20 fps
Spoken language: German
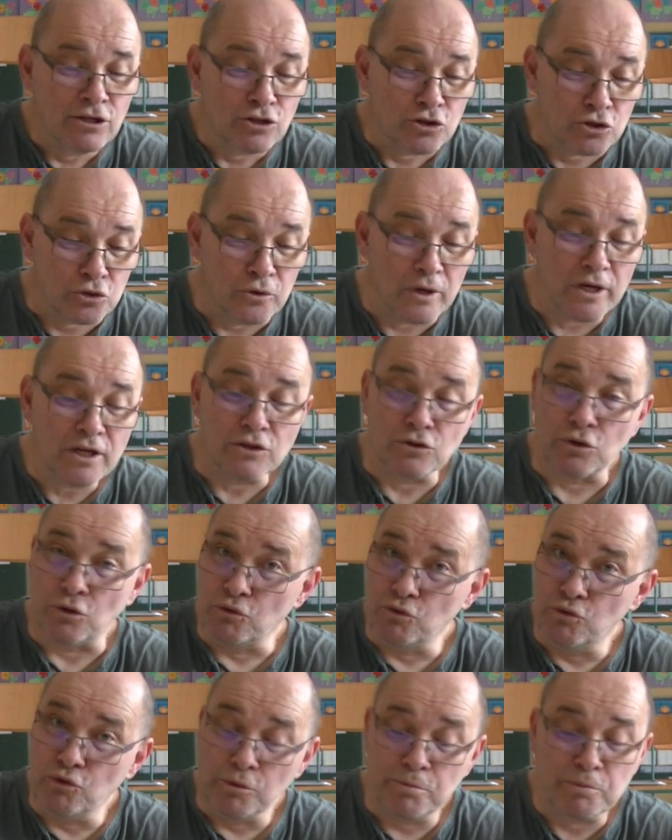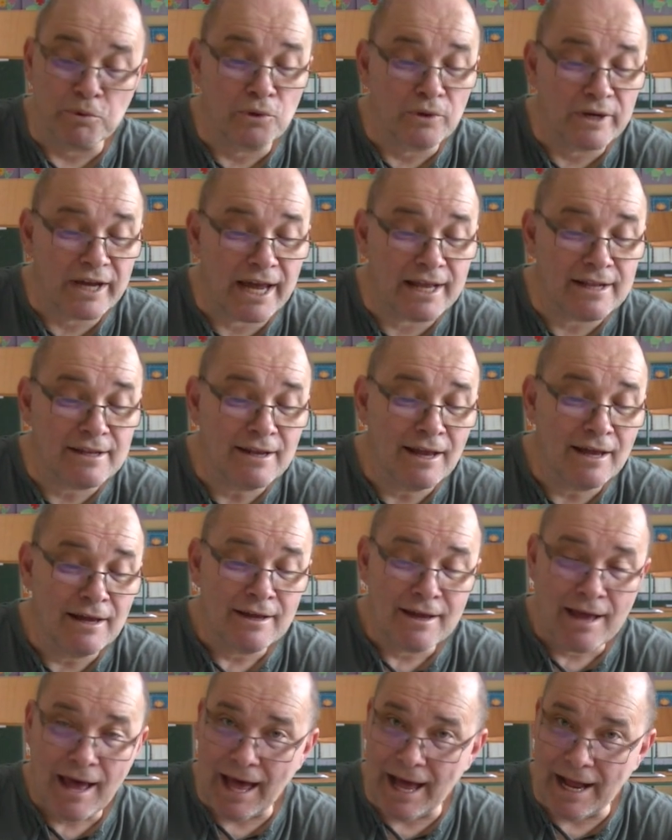Turnübungen
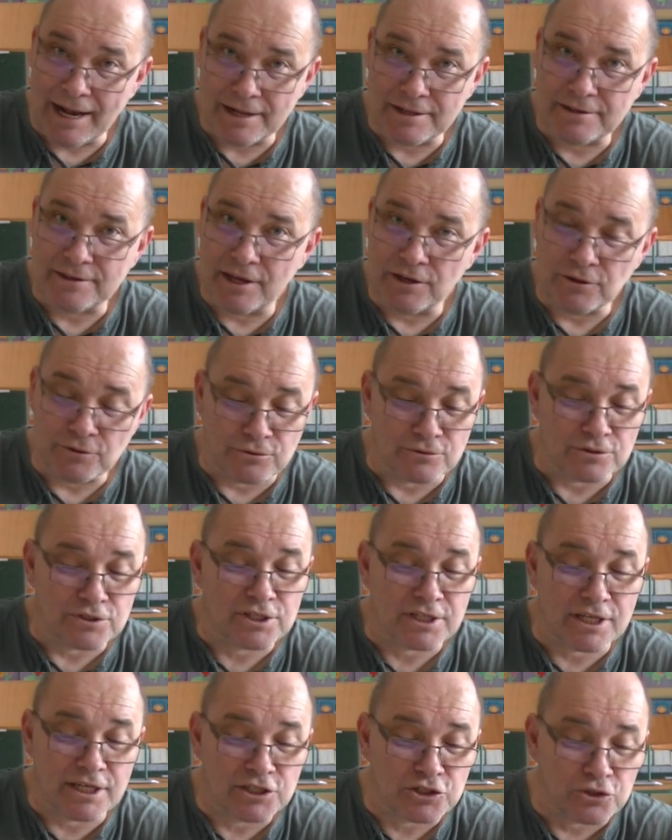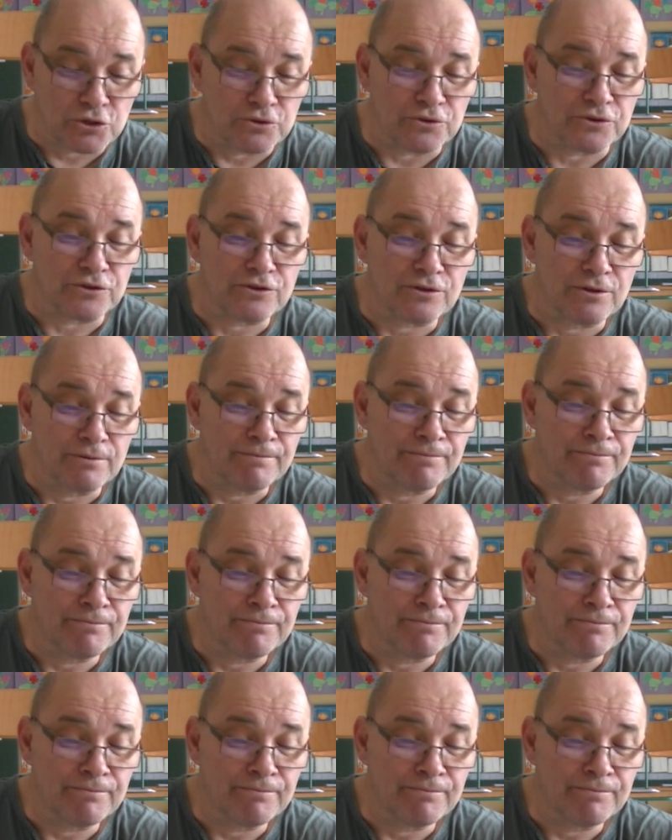halten uns gesund,